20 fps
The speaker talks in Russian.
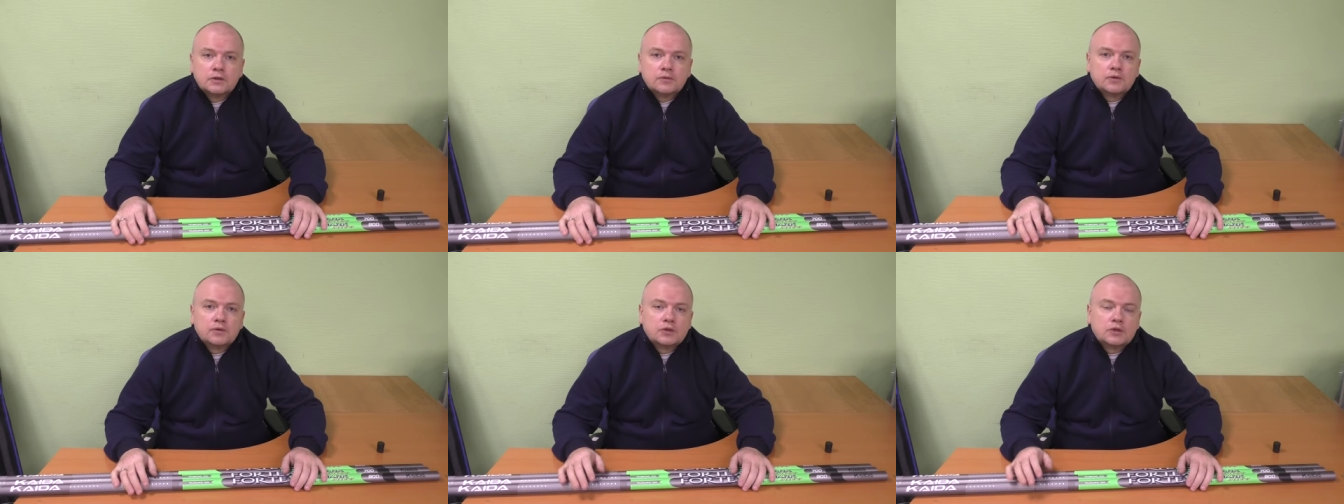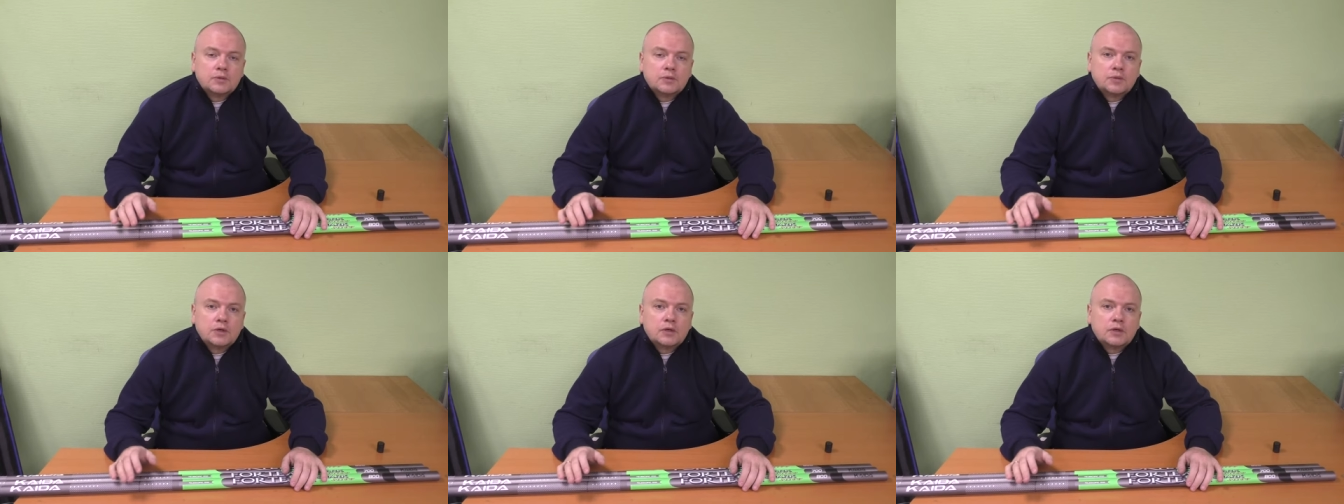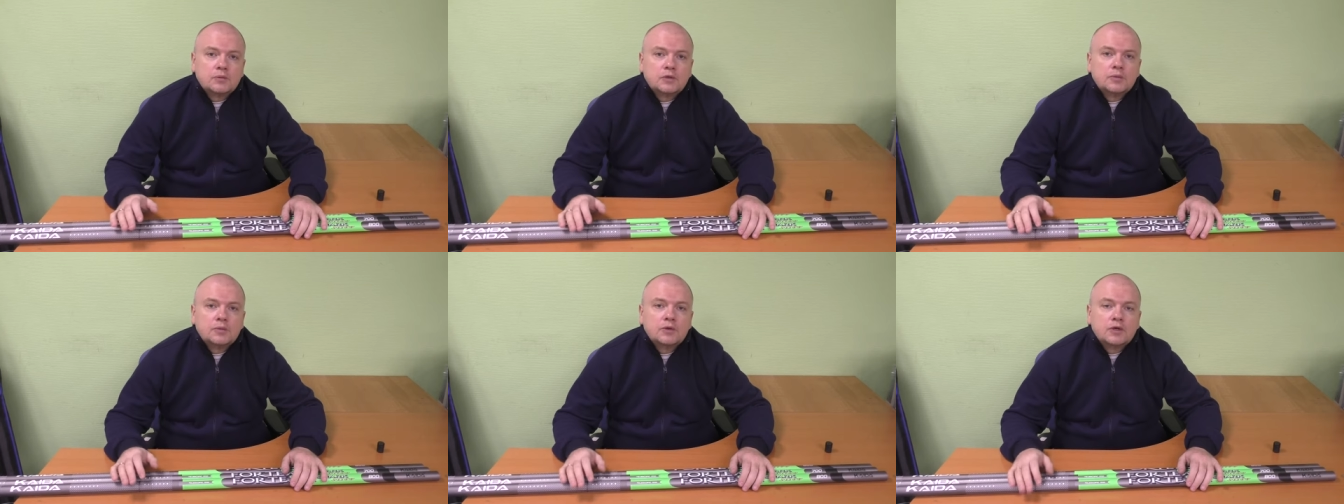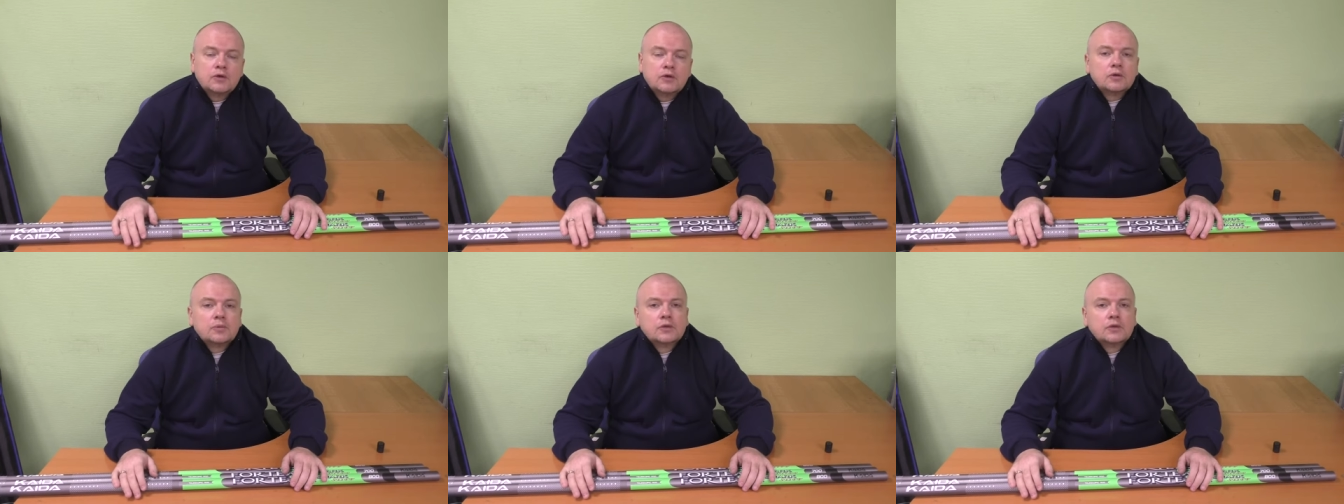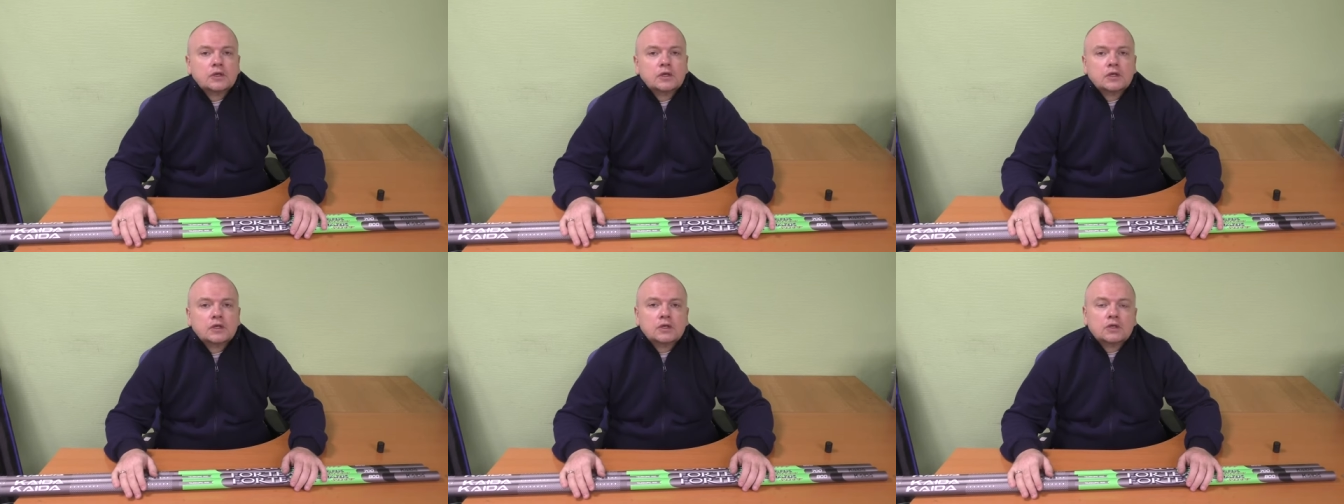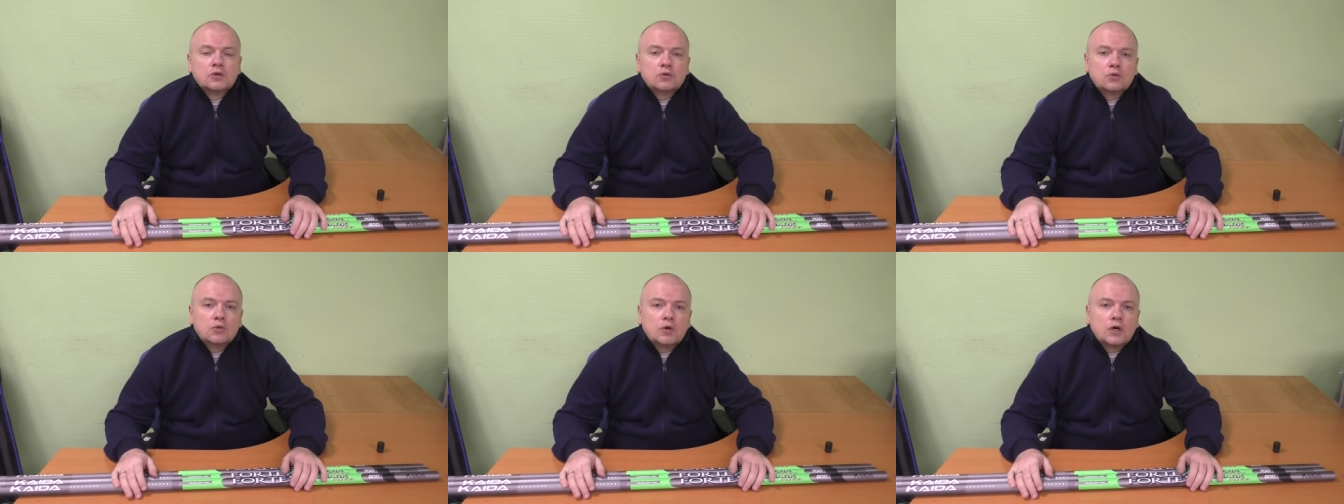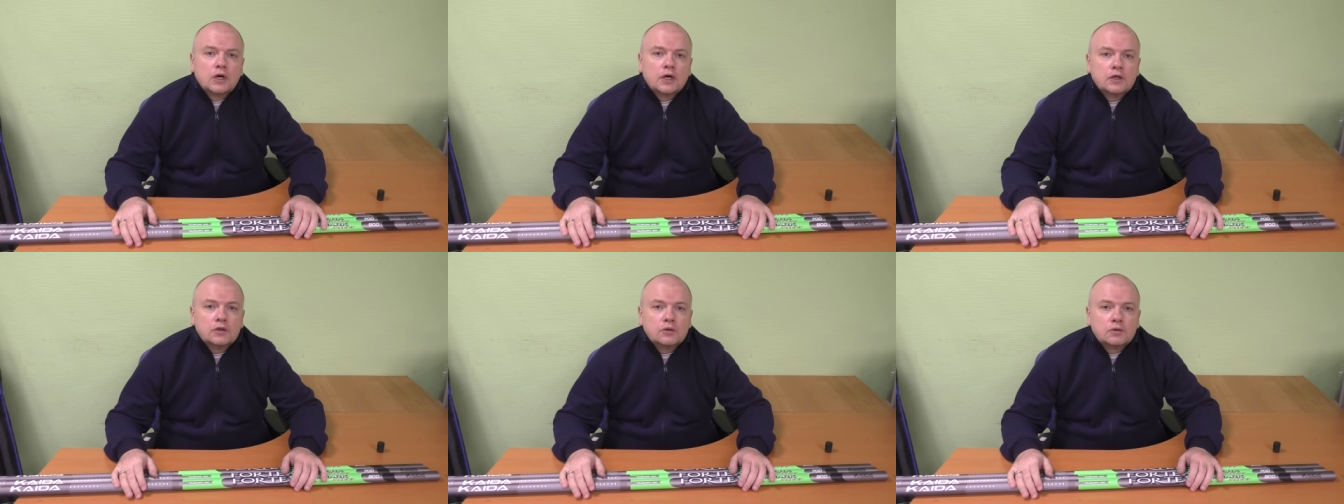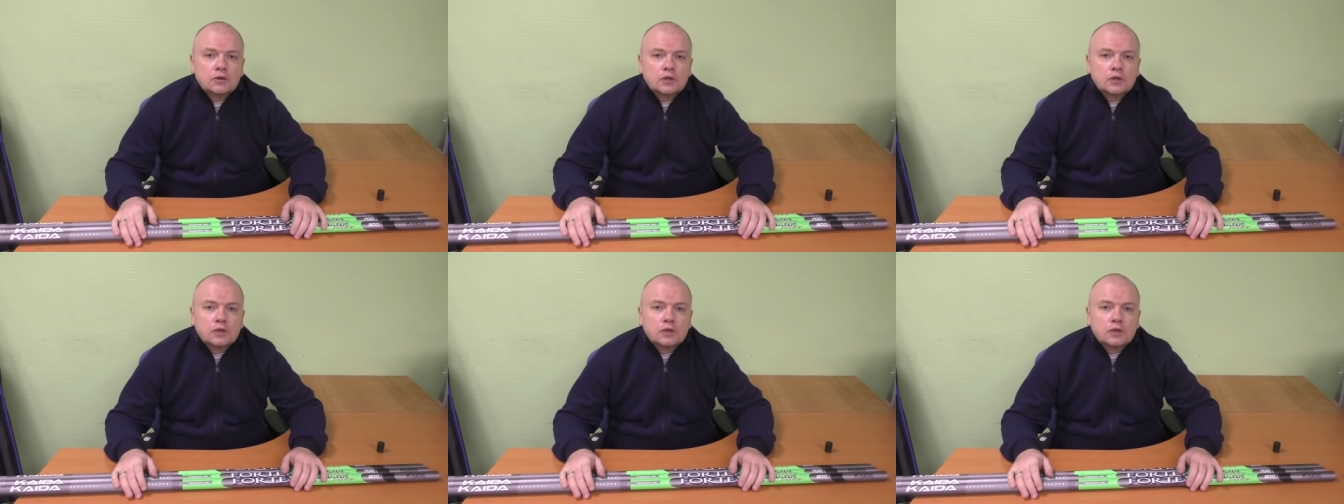Вот теперь мы берем ту кайду,